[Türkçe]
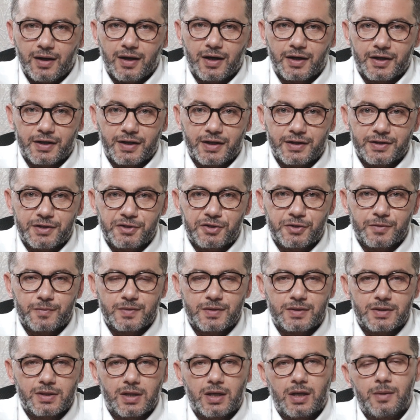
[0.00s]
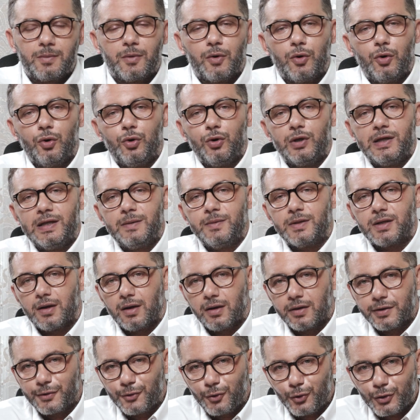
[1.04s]
Arkadaşımız ama öyle bir
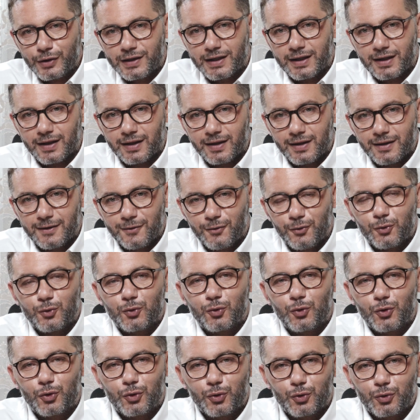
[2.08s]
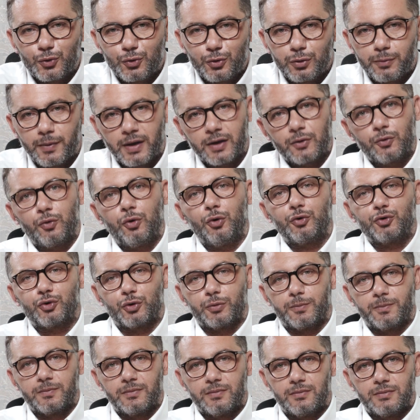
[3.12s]
ağlıyor ki hüngür hüngür ben
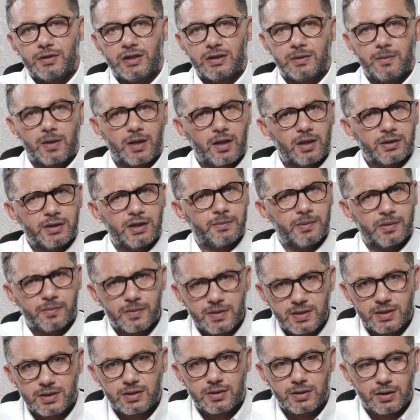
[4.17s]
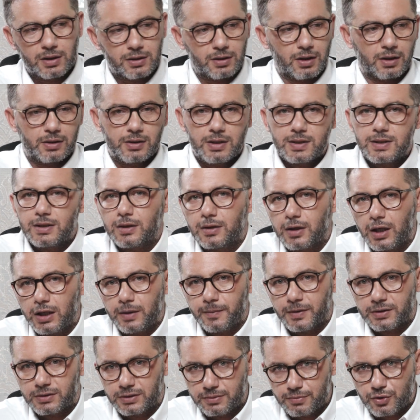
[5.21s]
korktum. Dedim herhalde ya babasını ya da annesini
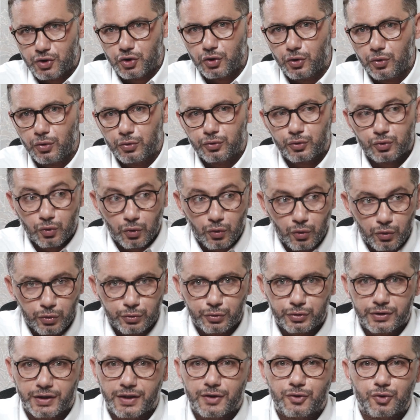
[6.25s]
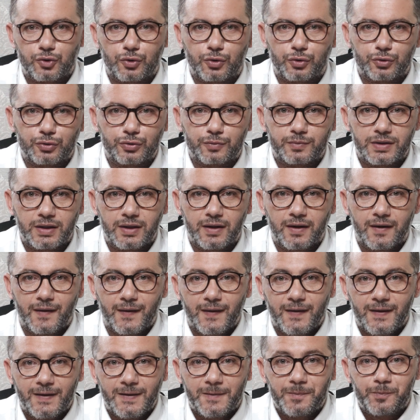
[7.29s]
kaybetti. Bir şey oldu ne oldu diye sorduğumda
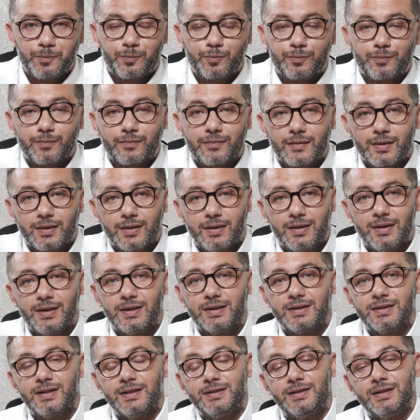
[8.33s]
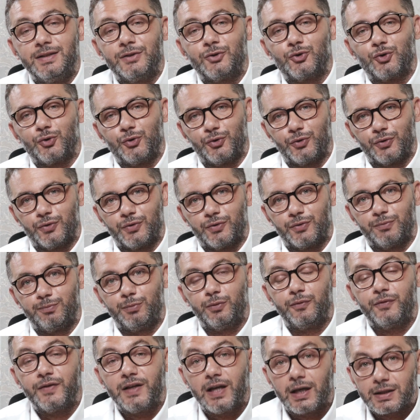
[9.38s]
dediği şuydu.
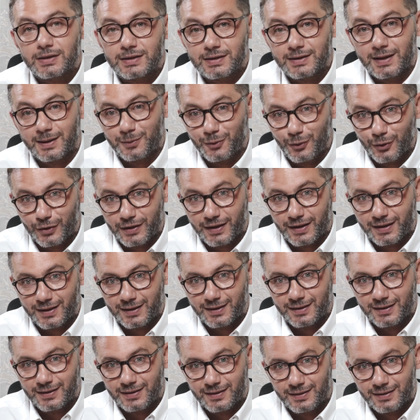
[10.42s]
Bu fiyat ne böyle?